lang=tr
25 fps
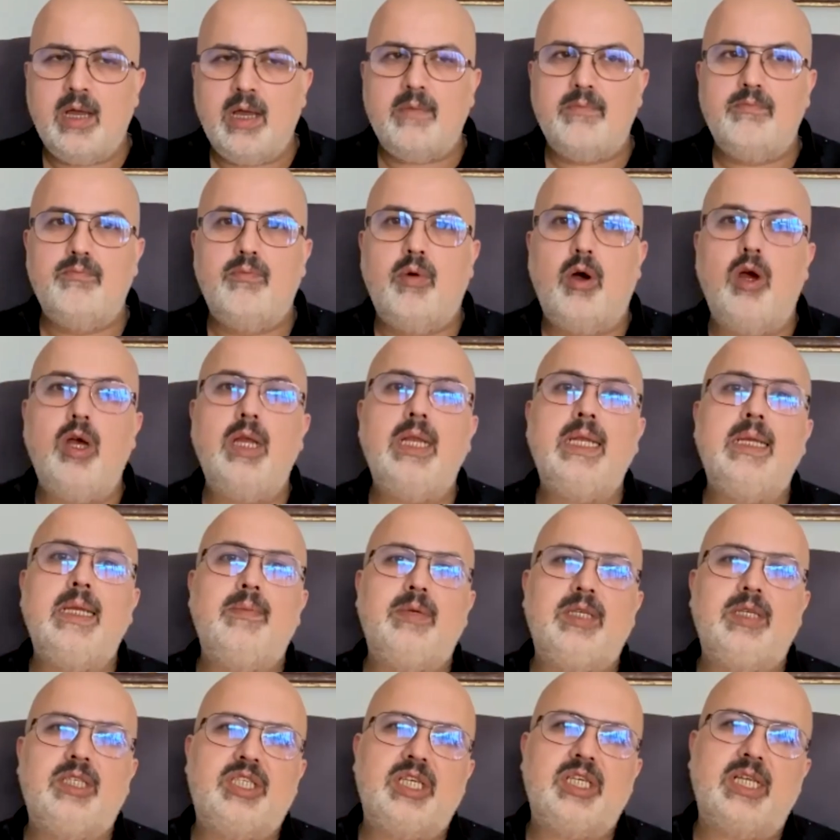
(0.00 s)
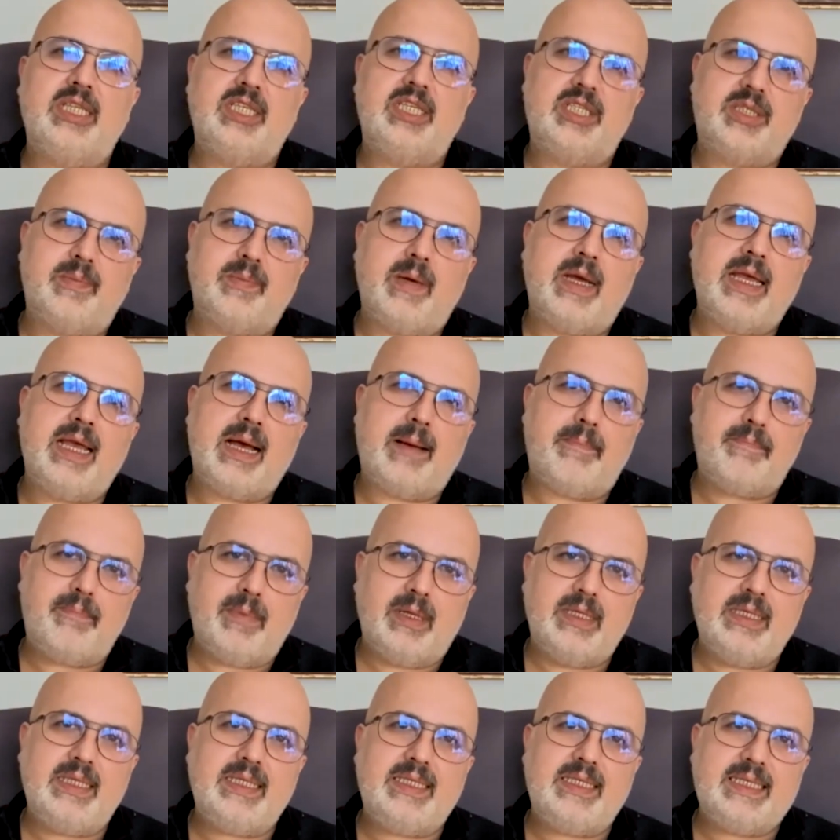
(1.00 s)
Böyle bir çalışma
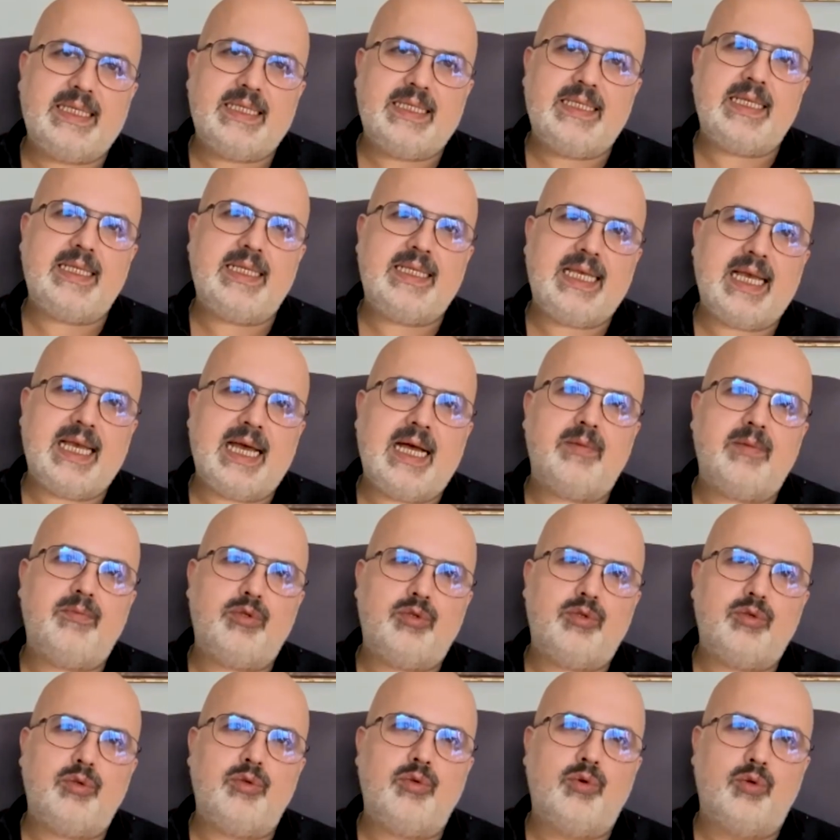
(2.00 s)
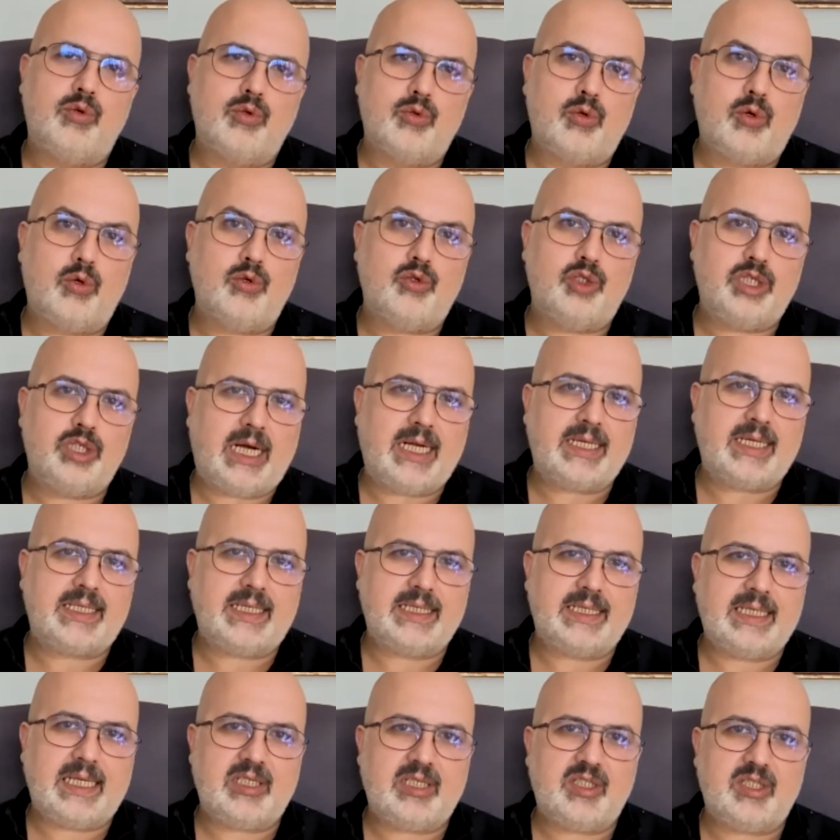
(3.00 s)
yapmanız sizi diğer bütün hukukçu
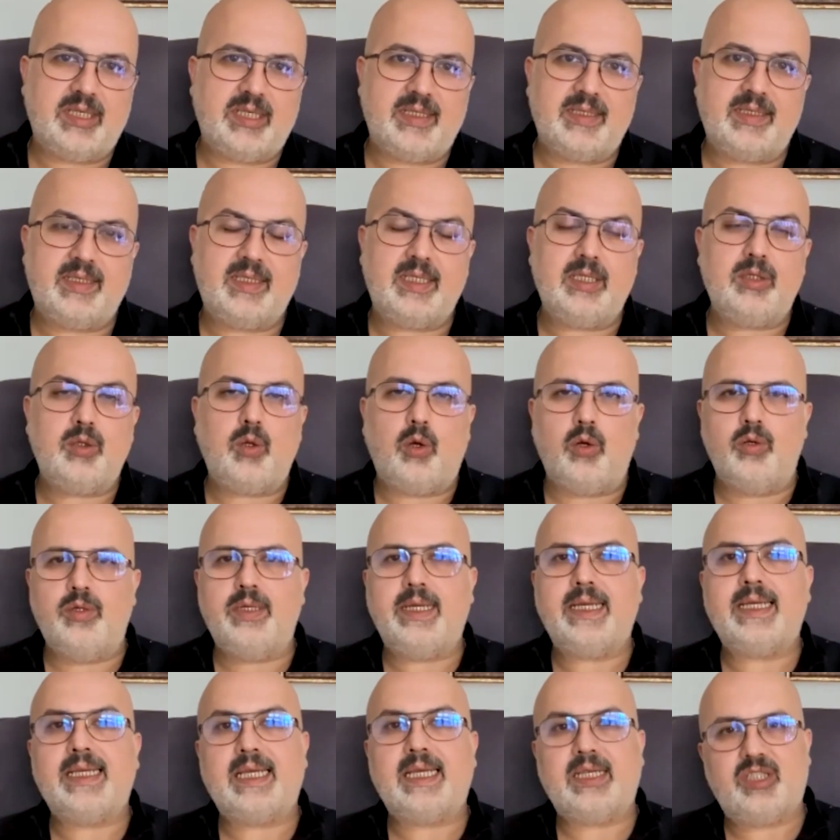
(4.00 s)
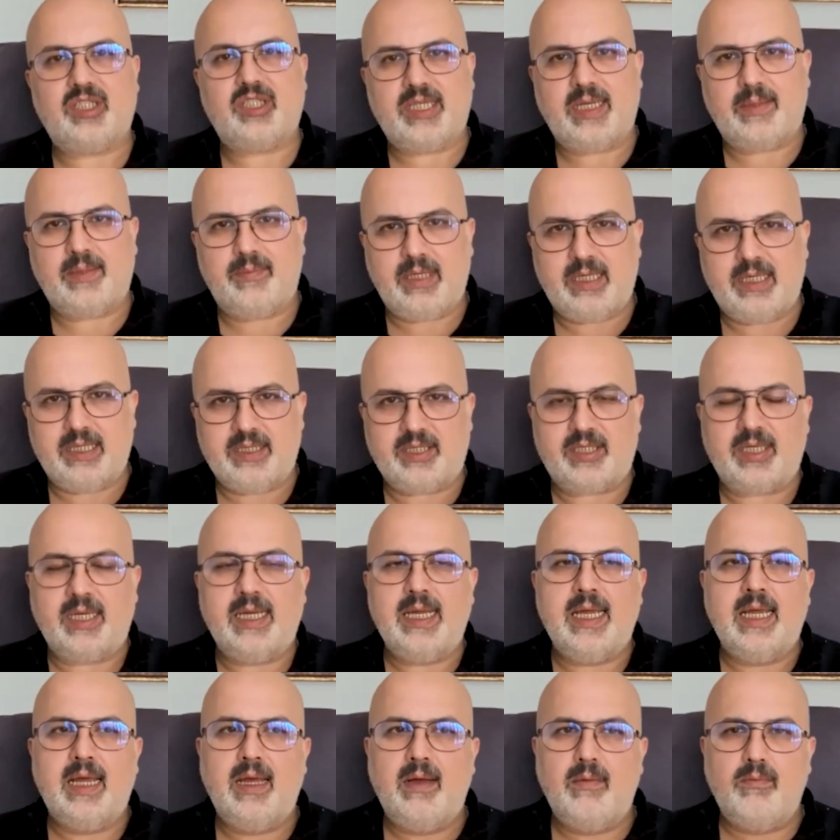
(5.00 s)
arkadaşlarınızın önüne geçirebilir
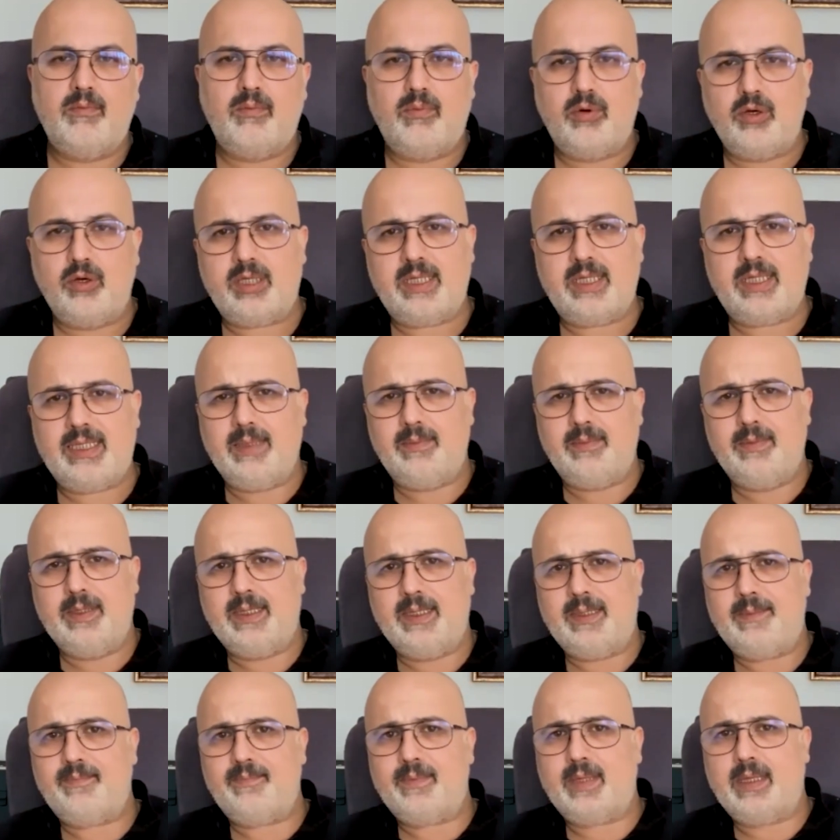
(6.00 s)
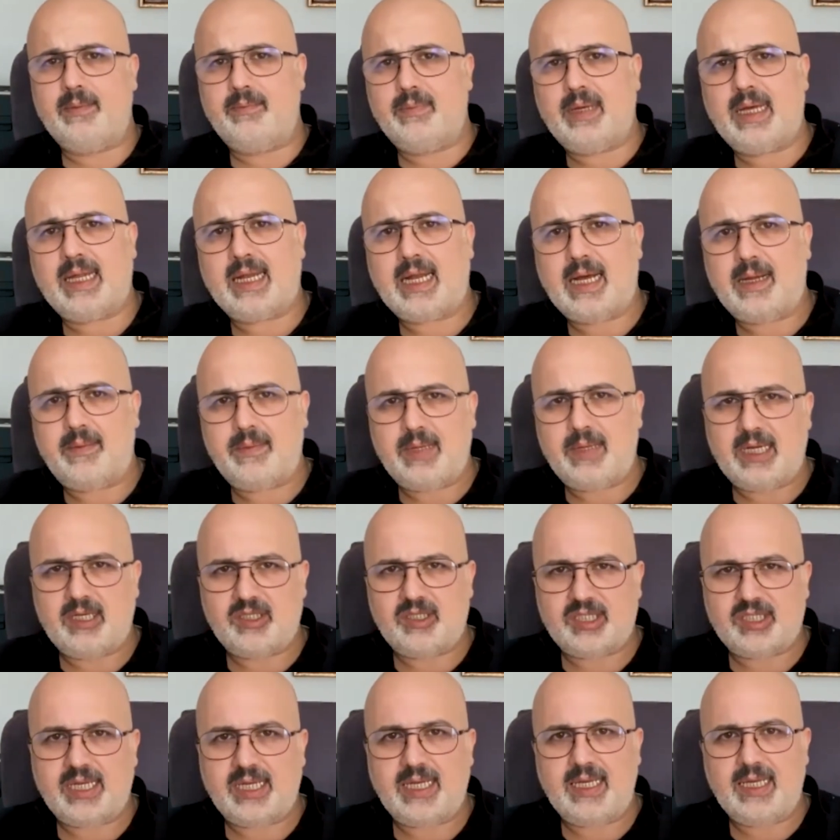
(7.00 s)
bu kitabı
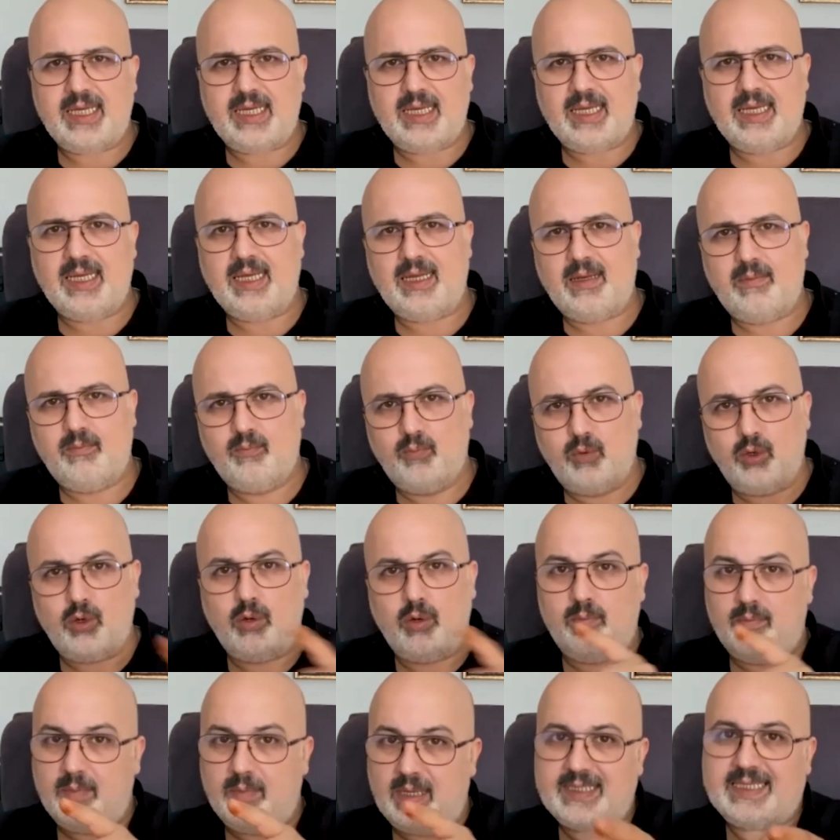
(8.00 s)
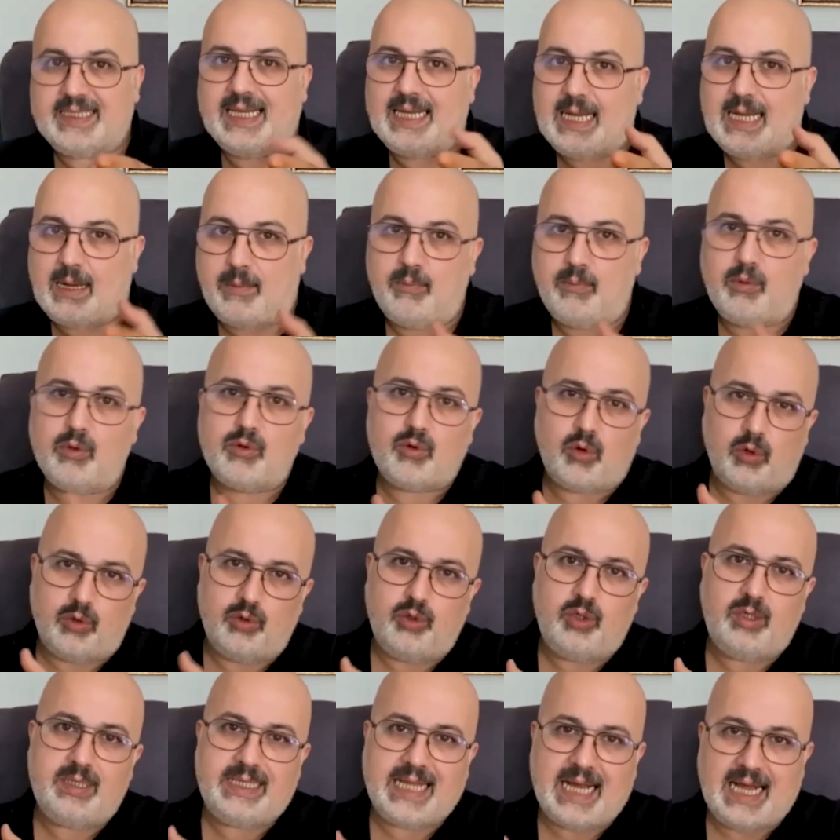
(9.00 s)
beraberce e, bu mesela bu
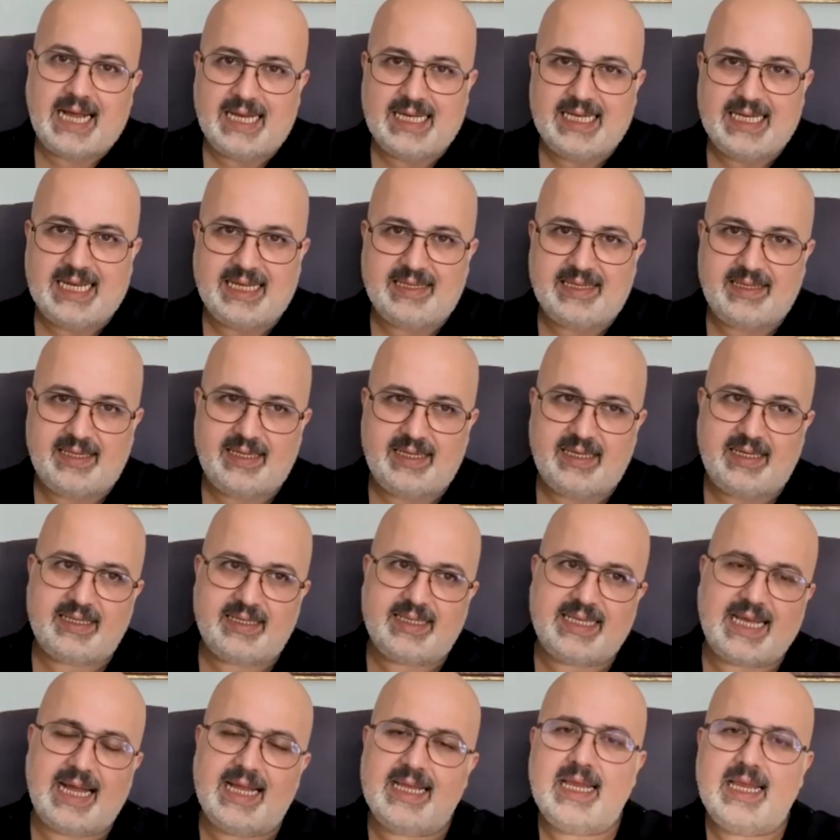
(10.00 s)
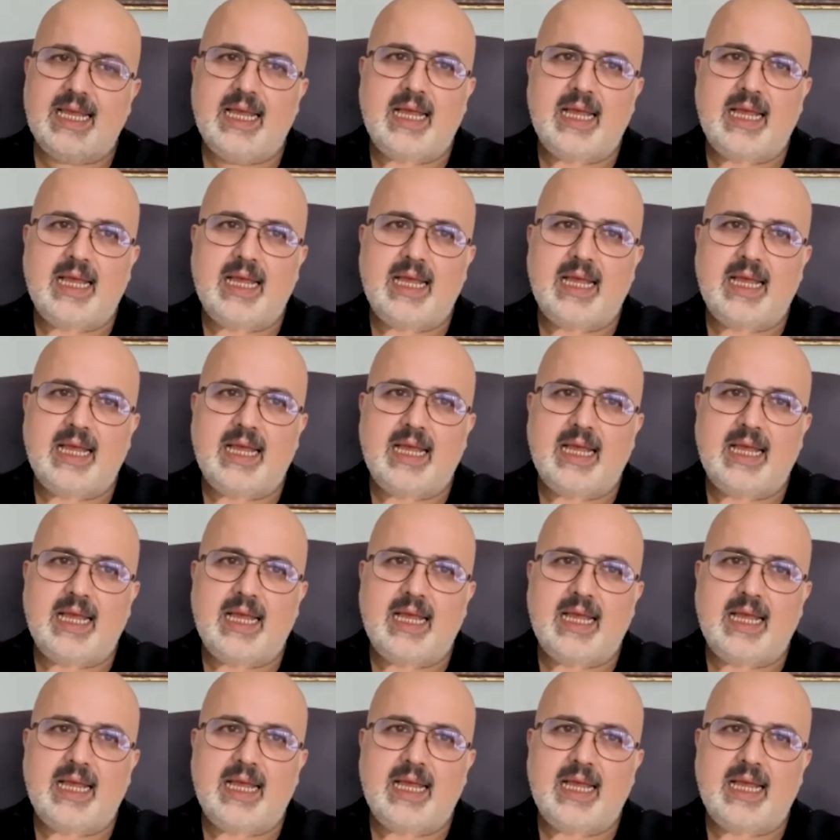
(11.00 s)
konuyu değerlendirirken